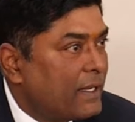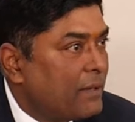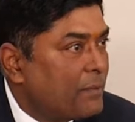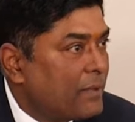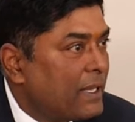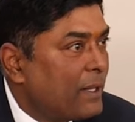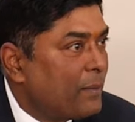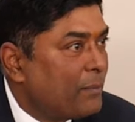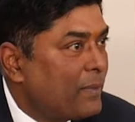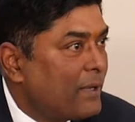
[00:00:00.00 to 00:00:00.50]
हैं कि
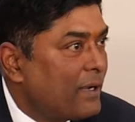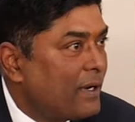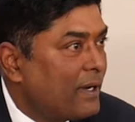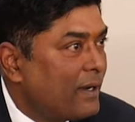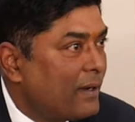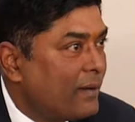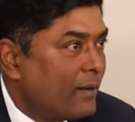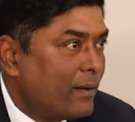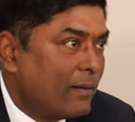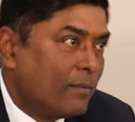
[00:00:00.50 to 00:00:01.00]
हम्म, मतलब
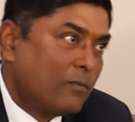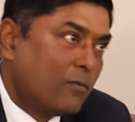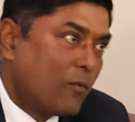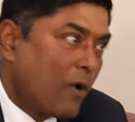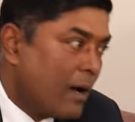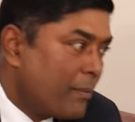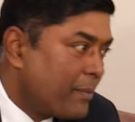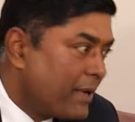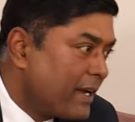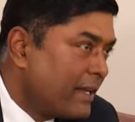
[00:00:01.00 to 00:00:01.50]
हम्म, हम्म।
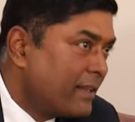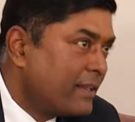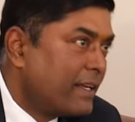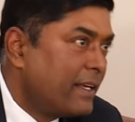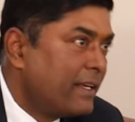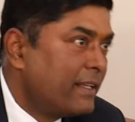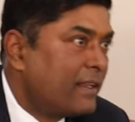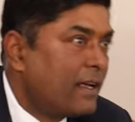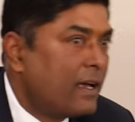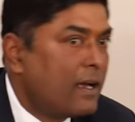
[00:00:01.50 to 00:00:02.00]
वहाँ पे
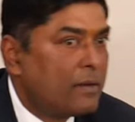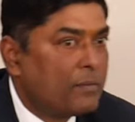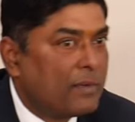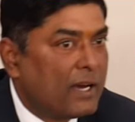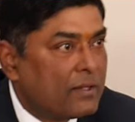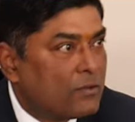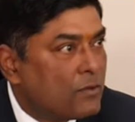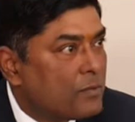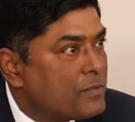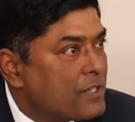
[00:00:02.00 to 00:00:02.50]
गंदगी था
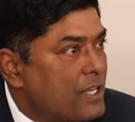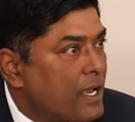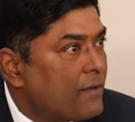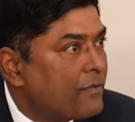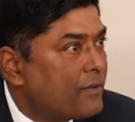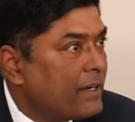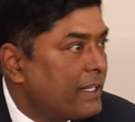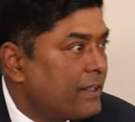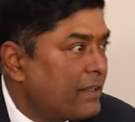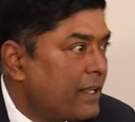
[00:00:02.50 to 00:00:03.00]
बाथरूम
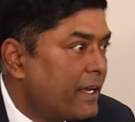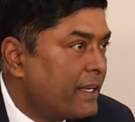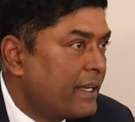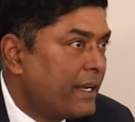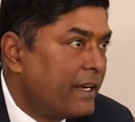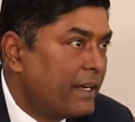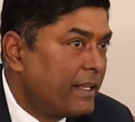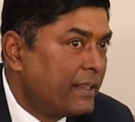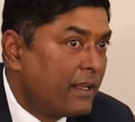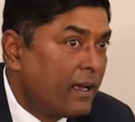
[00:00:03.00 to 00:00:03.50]
साफ नहीं था
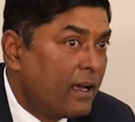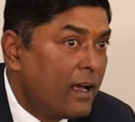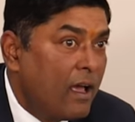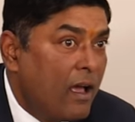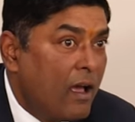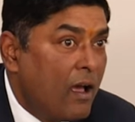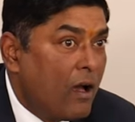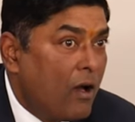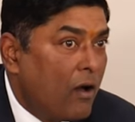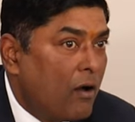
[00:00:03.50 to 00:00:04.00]
ये नहीं था
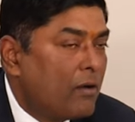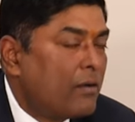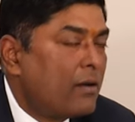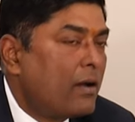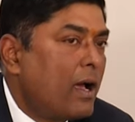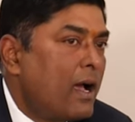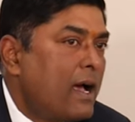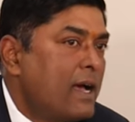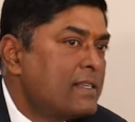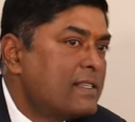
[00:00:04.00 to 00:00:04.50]
और
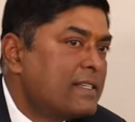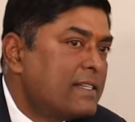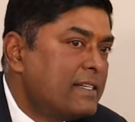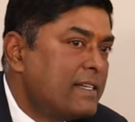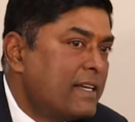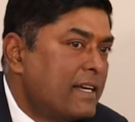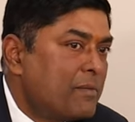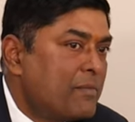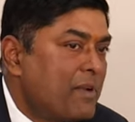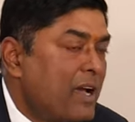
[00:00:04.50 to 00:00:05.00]
आज के
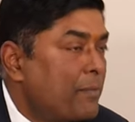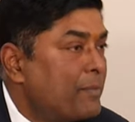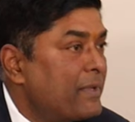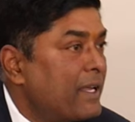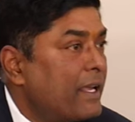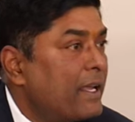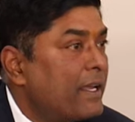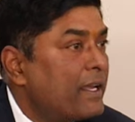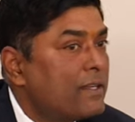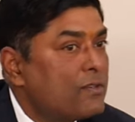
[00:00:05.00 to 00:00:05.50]
डेट में आप
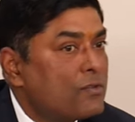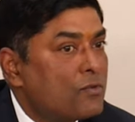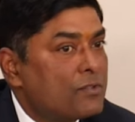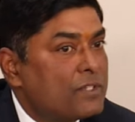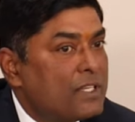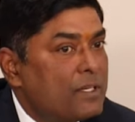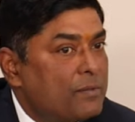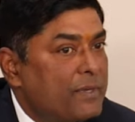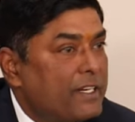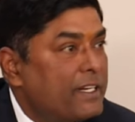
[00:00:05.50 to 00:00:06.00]
देखेंगे
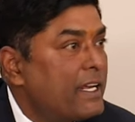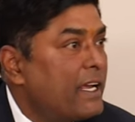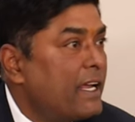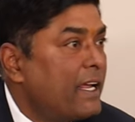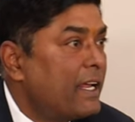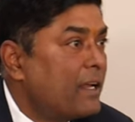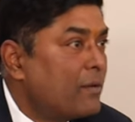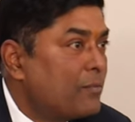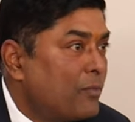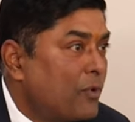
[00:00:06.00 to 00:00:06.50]
सोशल मीडिया
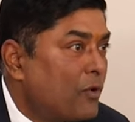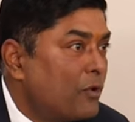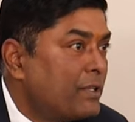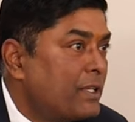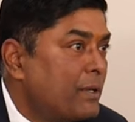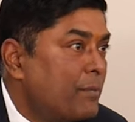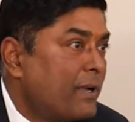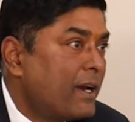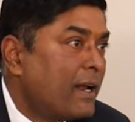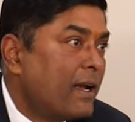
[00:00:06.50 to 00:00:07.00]
एक
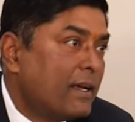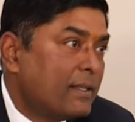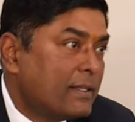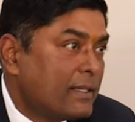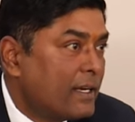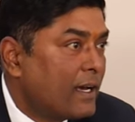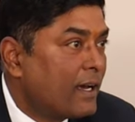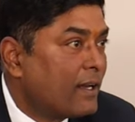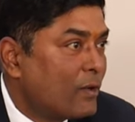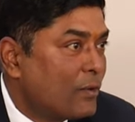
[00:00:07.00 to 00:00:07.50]
बहुत ही बड़ा
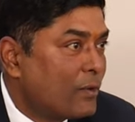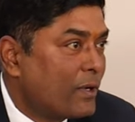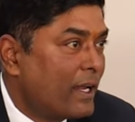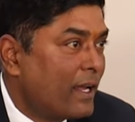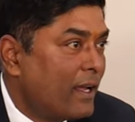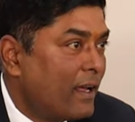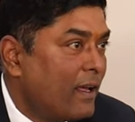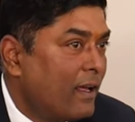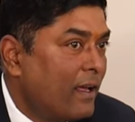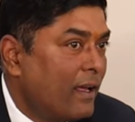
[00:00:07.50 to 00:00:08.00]
हथियार हो
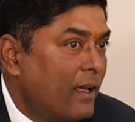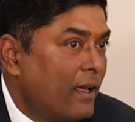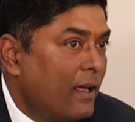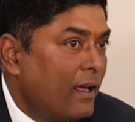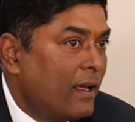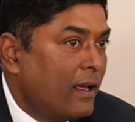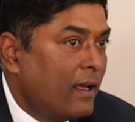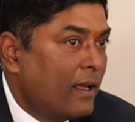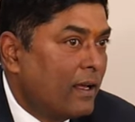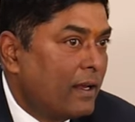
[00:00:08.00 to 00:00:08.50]
गया है
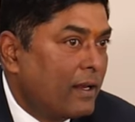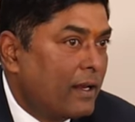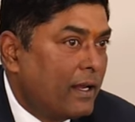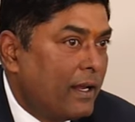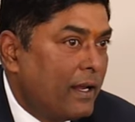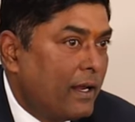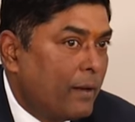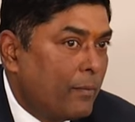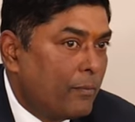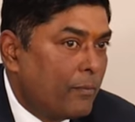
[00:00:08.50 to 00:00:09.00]
एग्जैक्टली exactly.
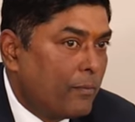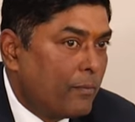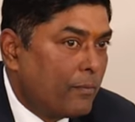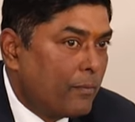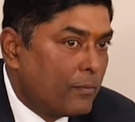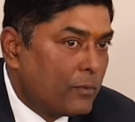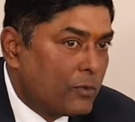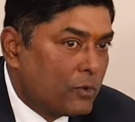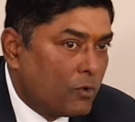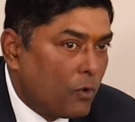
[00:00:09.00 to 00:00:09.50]
कि
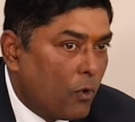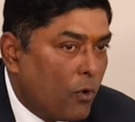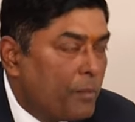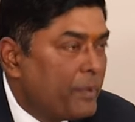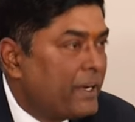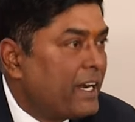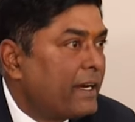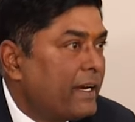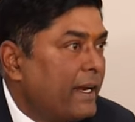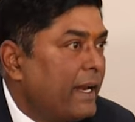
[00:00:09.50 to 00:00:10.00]
दो
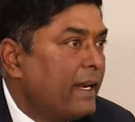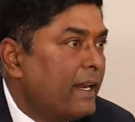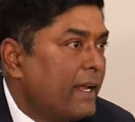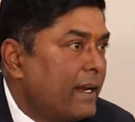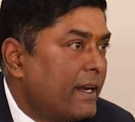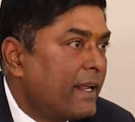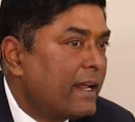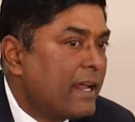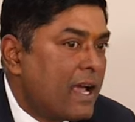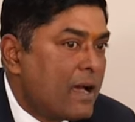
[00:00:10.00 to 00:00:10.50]
मिनट नहीं
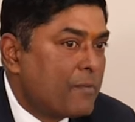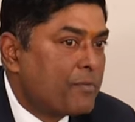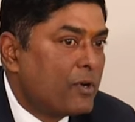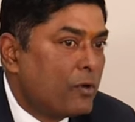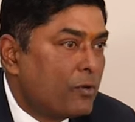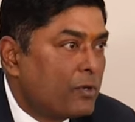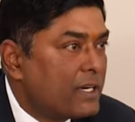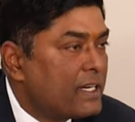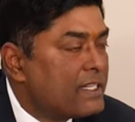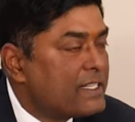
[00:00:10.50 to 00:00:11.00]
लगने कि
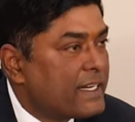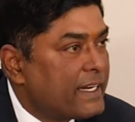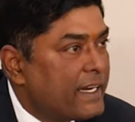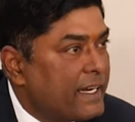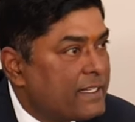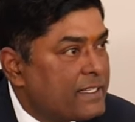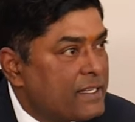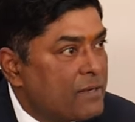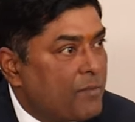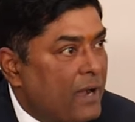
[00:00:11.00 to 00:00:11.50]
आपके होटल से
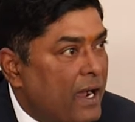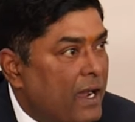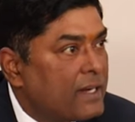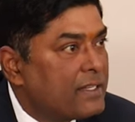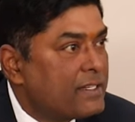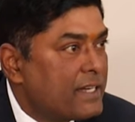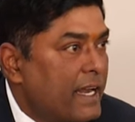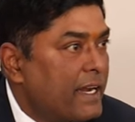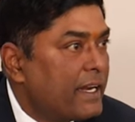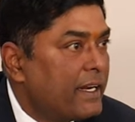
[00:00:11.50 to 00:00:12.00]
गेट से
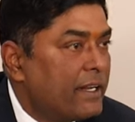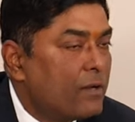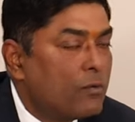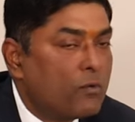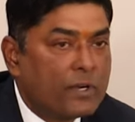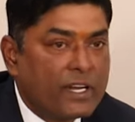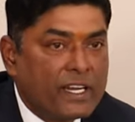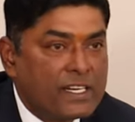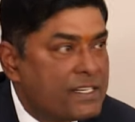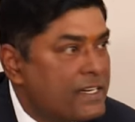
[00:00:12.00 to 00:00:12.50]
बाहर जाएंगे नहीं
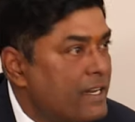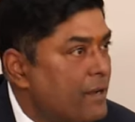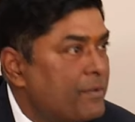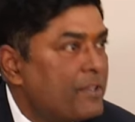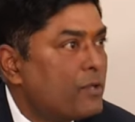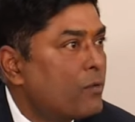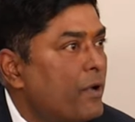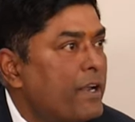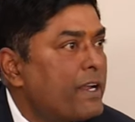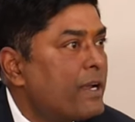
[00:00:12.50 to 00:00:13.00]
वो गेस्ट ने
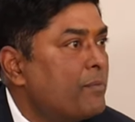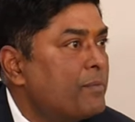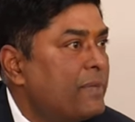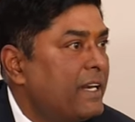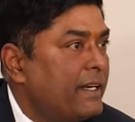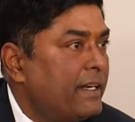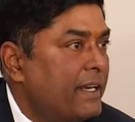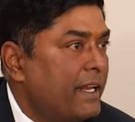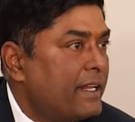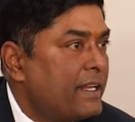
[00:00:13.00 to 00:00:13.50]
अभी तो कोई
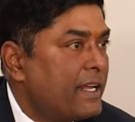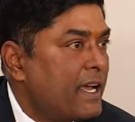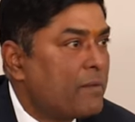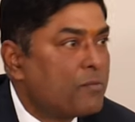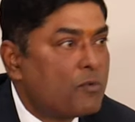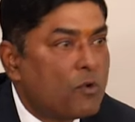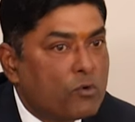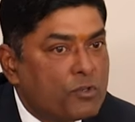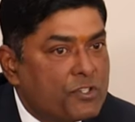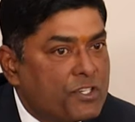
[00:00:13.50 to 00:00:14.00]
कंप्लेन नहीं किया
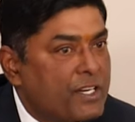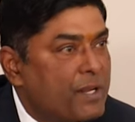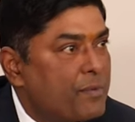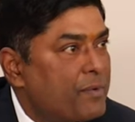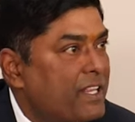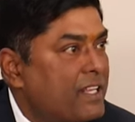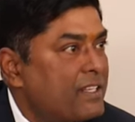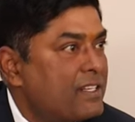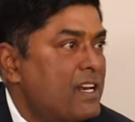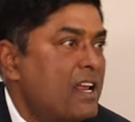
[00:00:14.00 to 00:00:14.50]
आपको कुछ नहीं
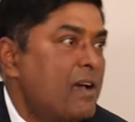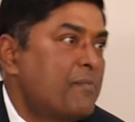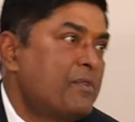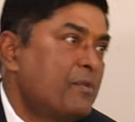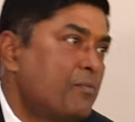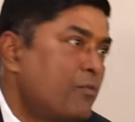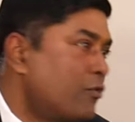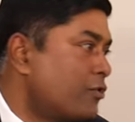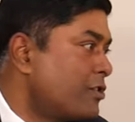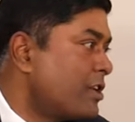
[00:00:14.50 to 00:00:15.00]
पता चला
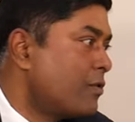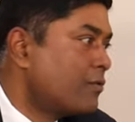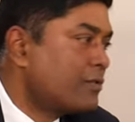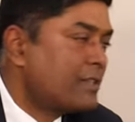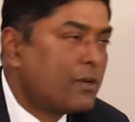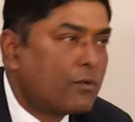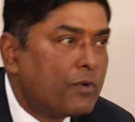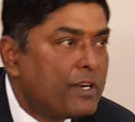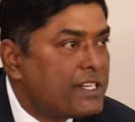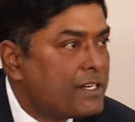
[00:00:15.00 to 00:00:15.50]
आपने पूछा
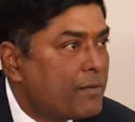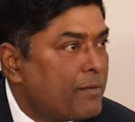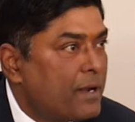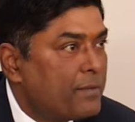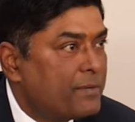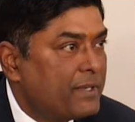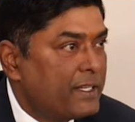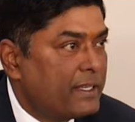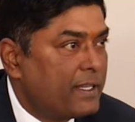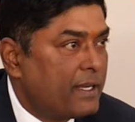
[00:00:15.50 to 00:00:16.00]
उसने कोई
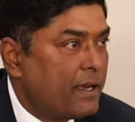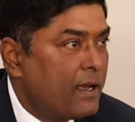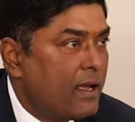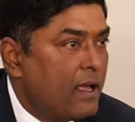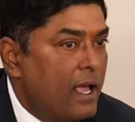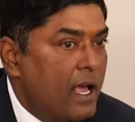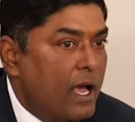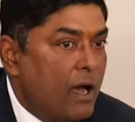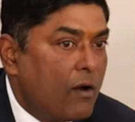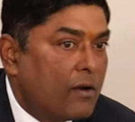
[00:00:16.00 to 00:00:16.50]
जवाब नहीं दिया
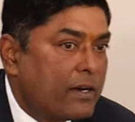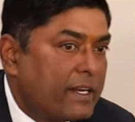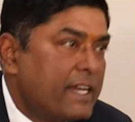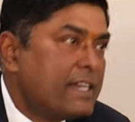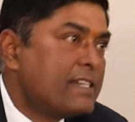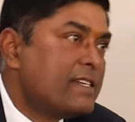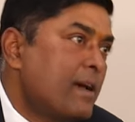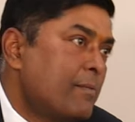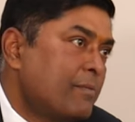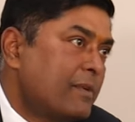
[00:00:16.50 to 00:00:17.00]
और
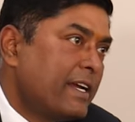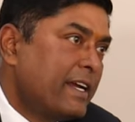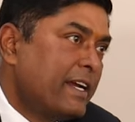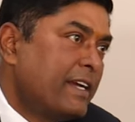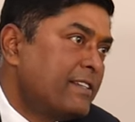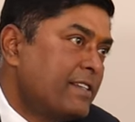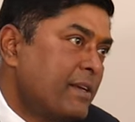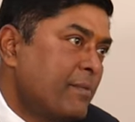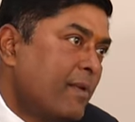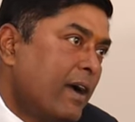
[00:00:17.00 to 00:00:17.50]
गेस्ट आपके
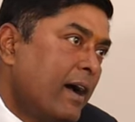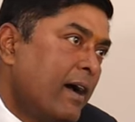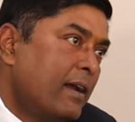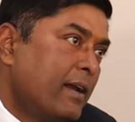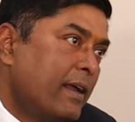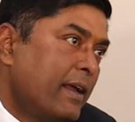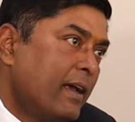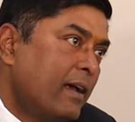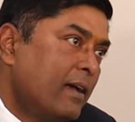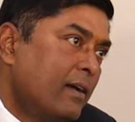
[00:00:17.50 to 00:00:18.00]
गेट से
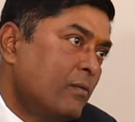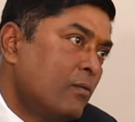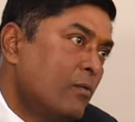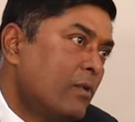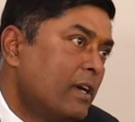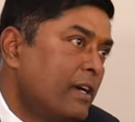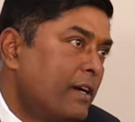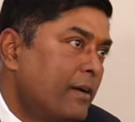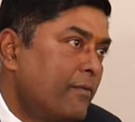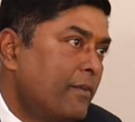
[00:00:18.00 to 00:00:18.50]
बाहर गया
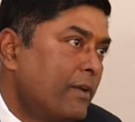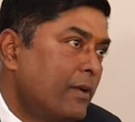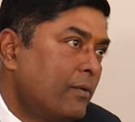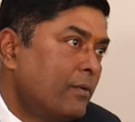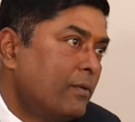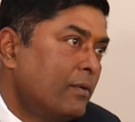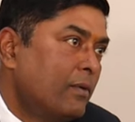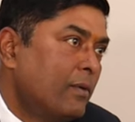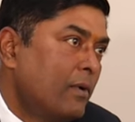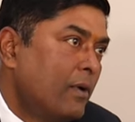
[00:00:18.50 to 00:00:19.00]
गूगल
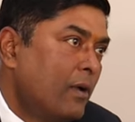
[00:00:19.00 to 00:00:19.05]
रिव्यू